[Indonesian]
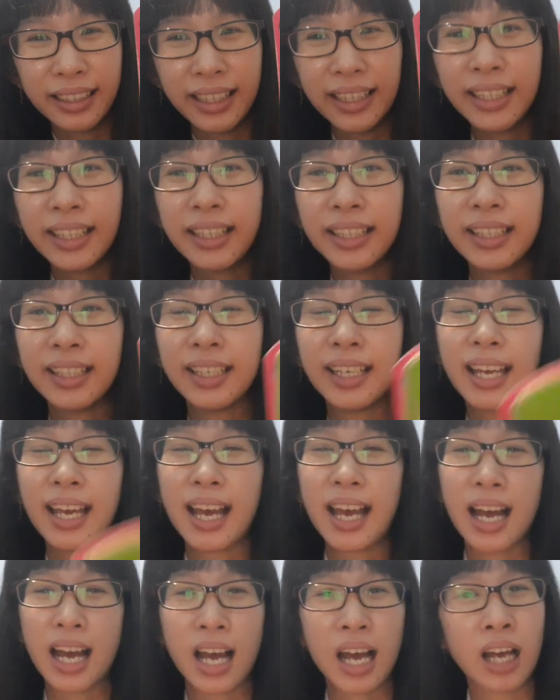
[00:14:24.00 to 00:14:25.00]

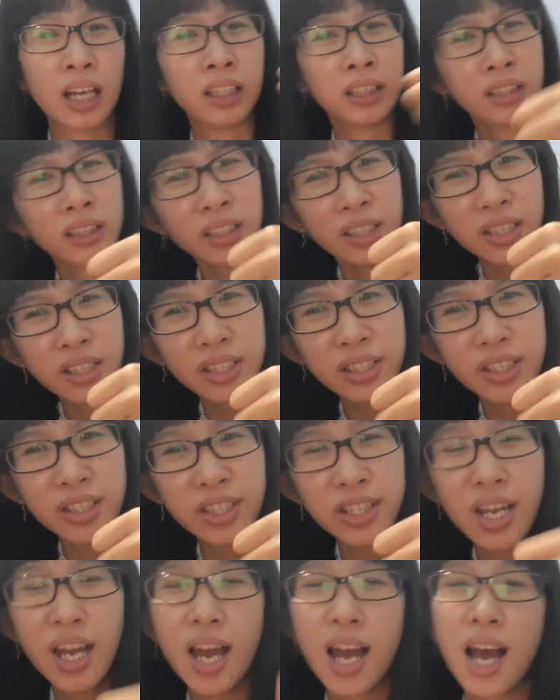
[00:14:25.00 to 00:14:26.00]
Iya, good
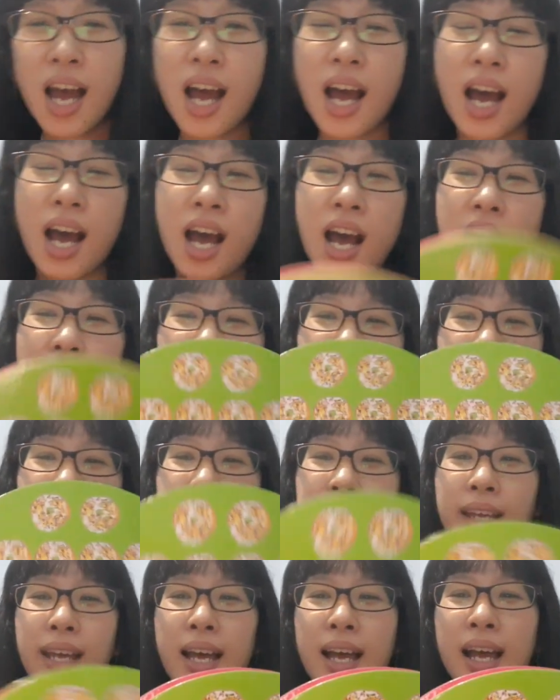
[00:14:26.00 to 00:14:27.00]
job
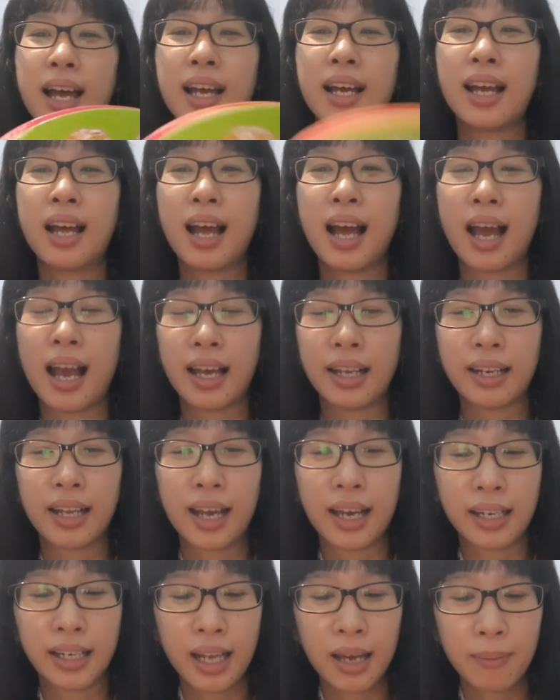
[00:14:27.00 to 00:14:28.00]
ya.
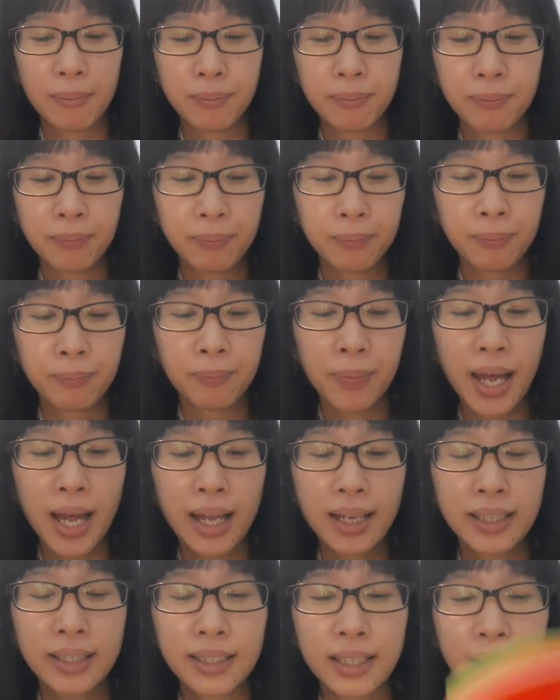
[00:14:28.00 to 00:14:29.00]
Anak-anak
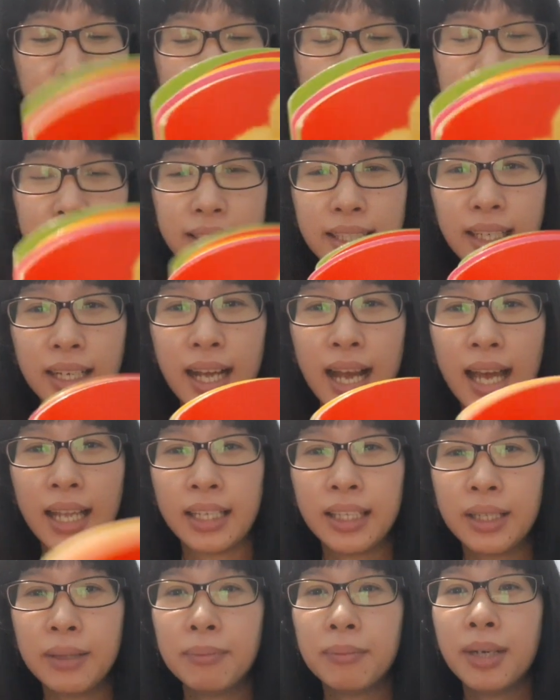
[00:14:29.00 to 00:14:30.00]
pandai
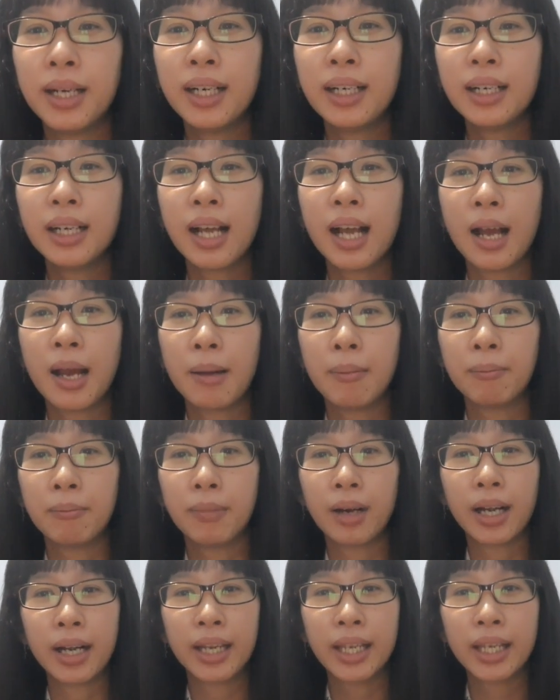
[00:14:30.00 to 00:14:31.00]
sekali meng
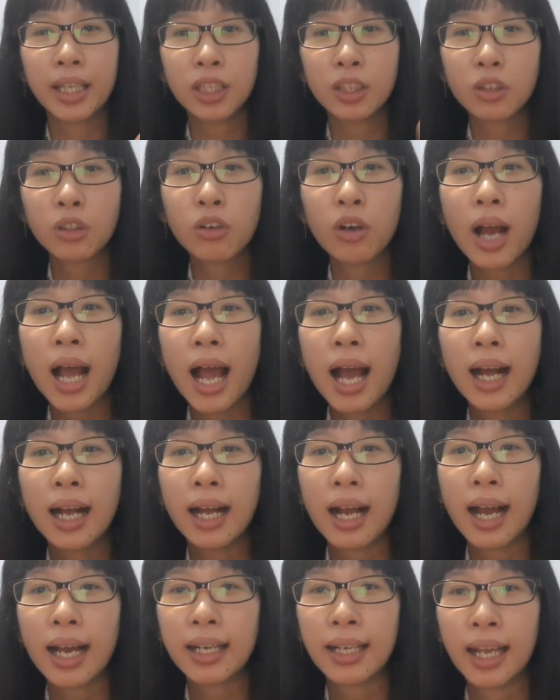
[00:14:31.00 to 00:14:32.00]
menghitung
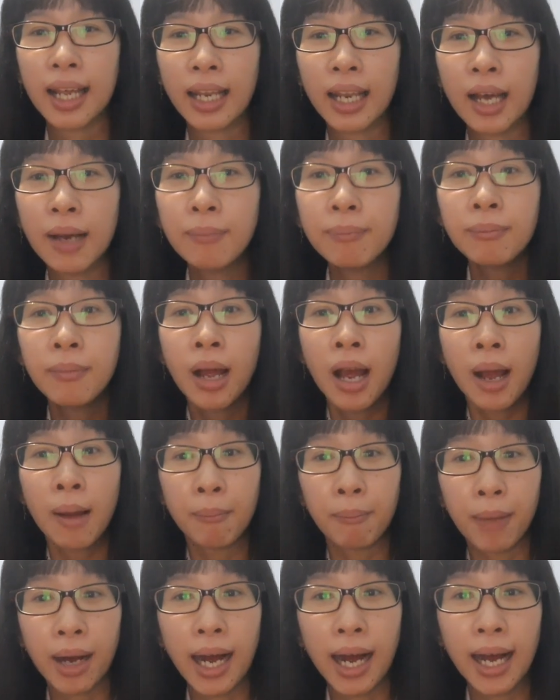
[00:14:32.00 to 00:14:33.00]
angka dalam
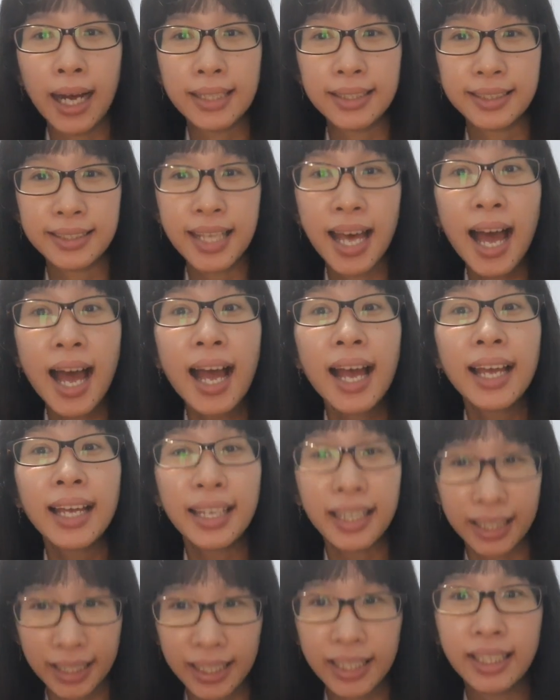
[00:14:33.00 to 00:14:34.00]
bahasa
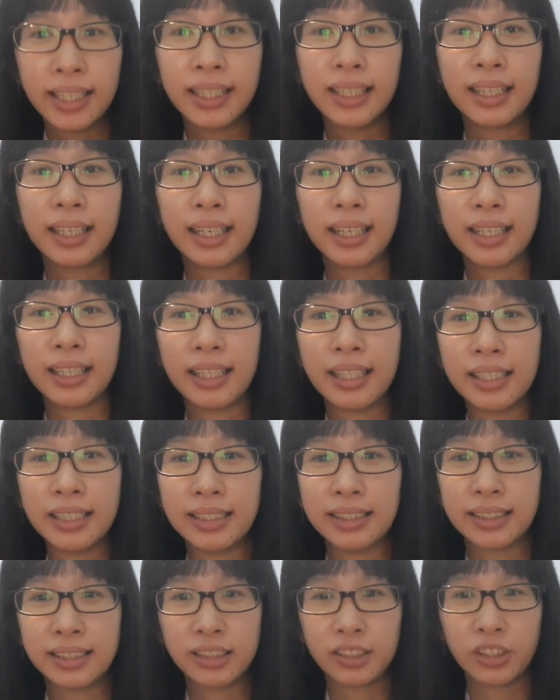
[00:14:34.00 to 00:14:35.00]

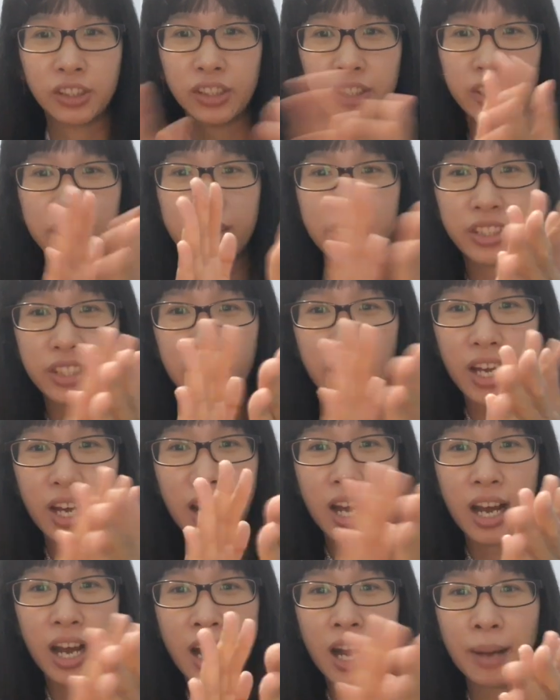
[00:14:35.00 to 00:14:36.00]
Inggris. Good
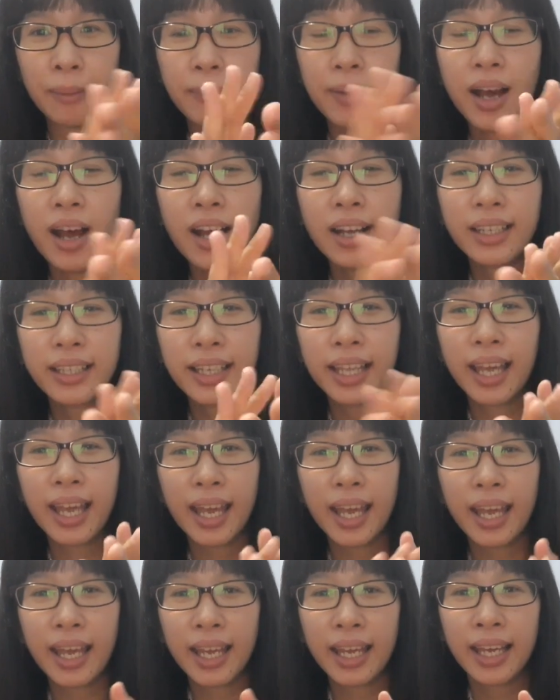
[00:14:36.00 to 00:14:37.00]
job. Oke.
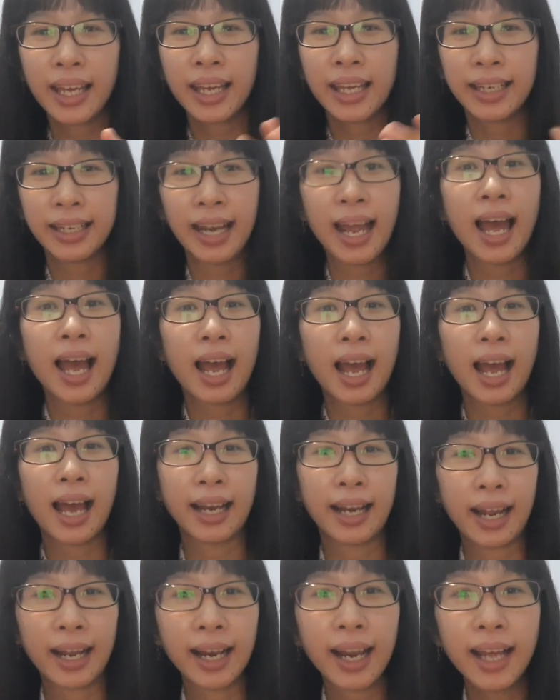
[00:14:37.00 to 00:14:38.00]
Okay. Nah,
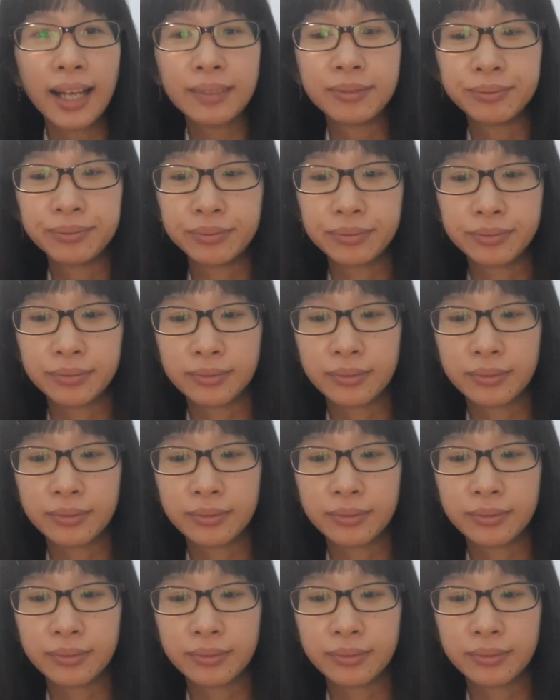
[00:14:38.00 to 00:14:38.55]
anak-anak.